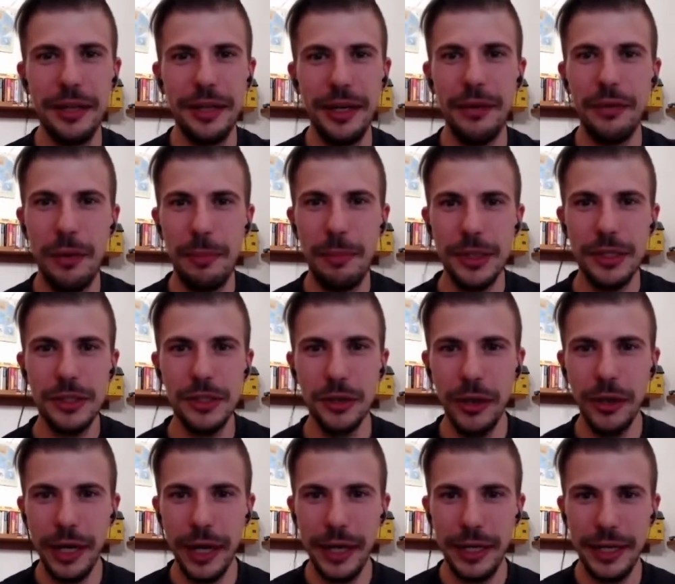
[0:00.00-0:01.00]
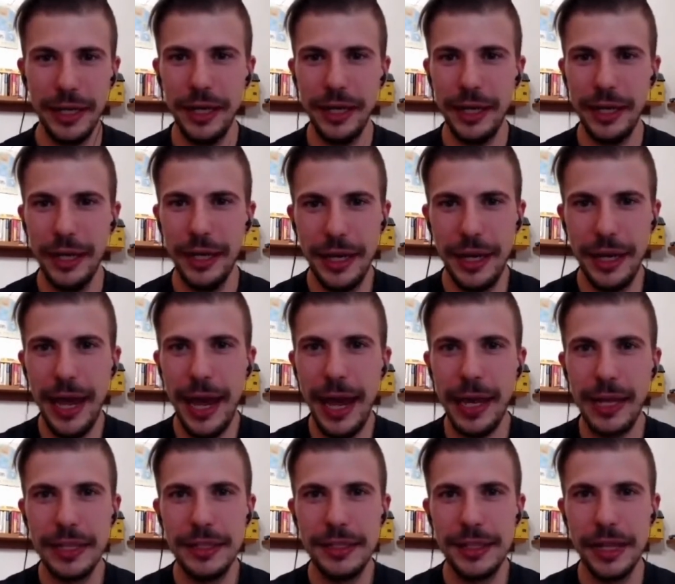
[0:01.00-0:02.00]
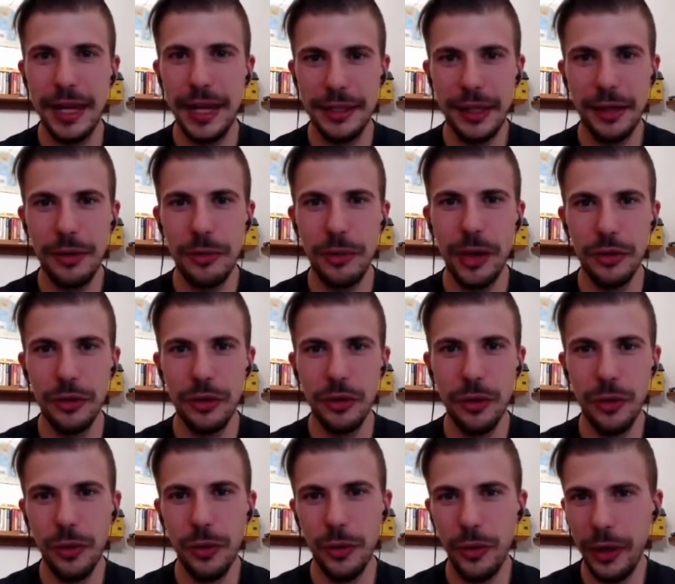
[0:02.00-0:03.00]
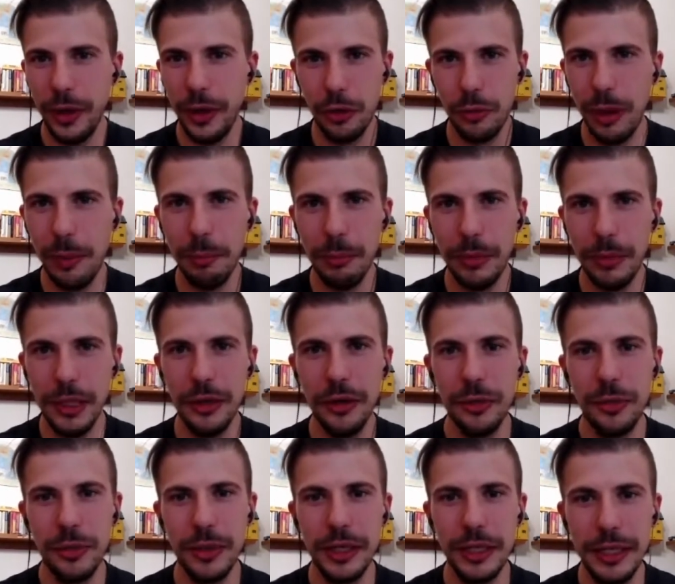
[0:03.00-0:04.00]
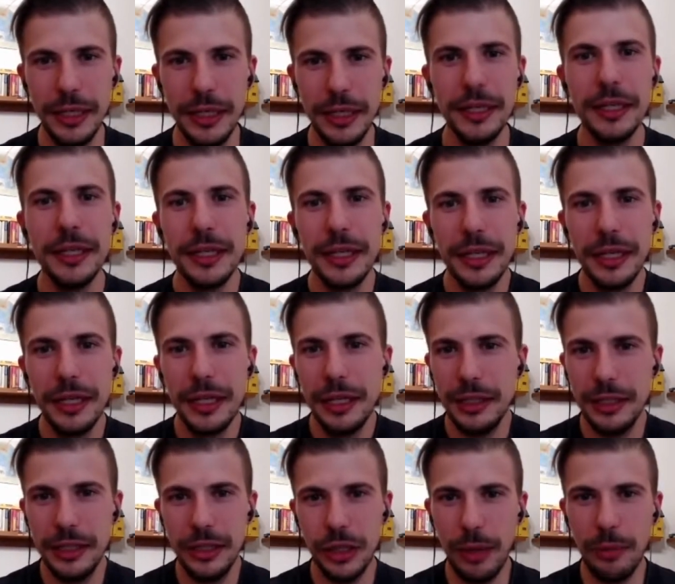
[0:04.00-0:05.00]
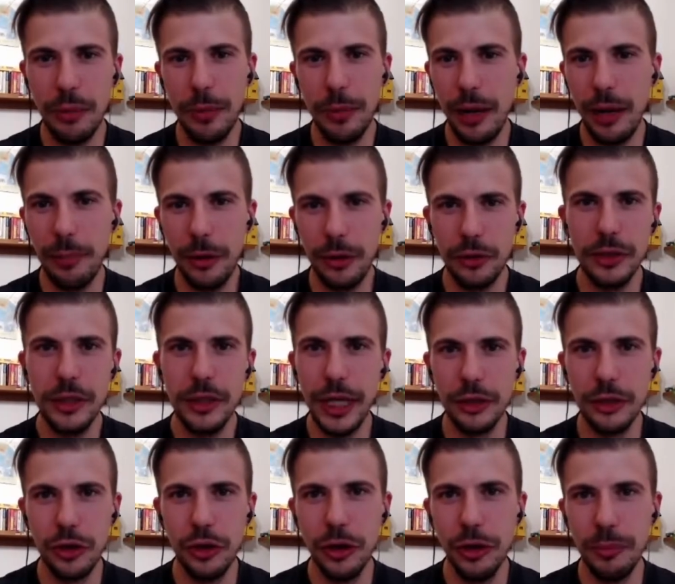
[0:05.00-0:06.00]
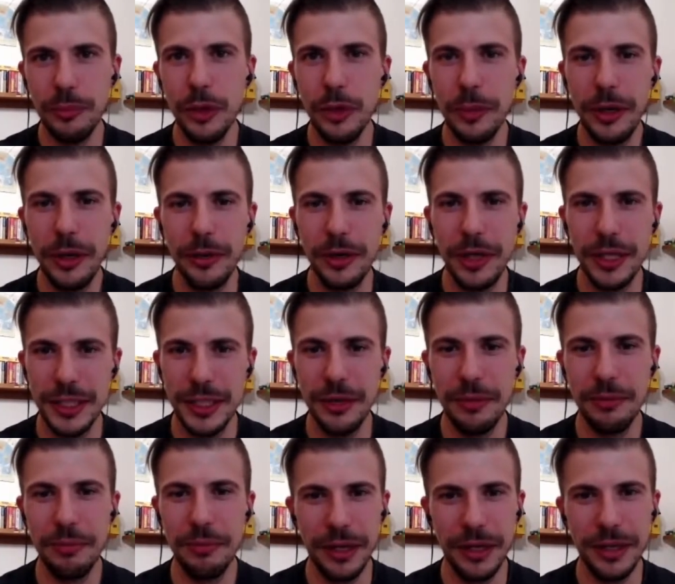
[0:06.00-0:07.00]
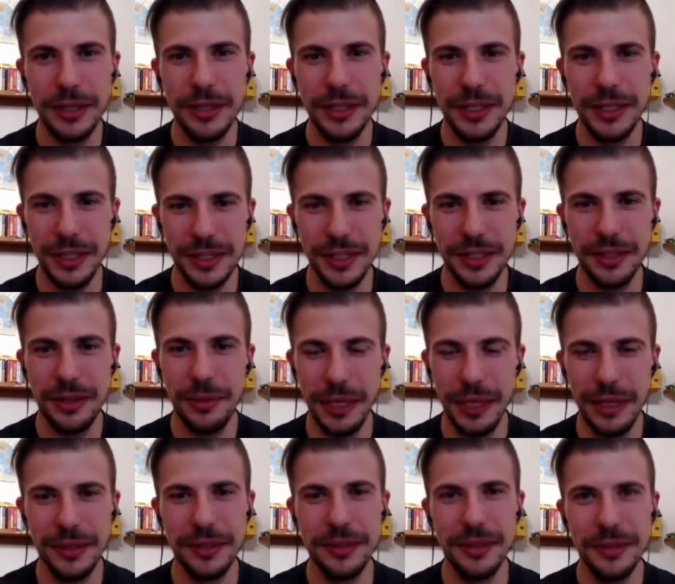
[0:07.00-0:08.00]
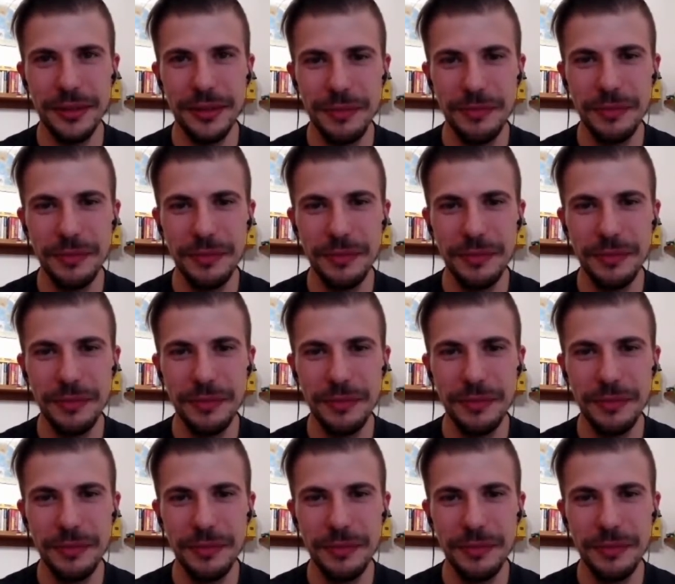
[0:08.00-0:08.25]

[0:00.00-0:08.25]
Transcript: È una passione che è iniziata quando ero bambino, quindi diciamo me la porto dietro più o meno da sempre, esattamente.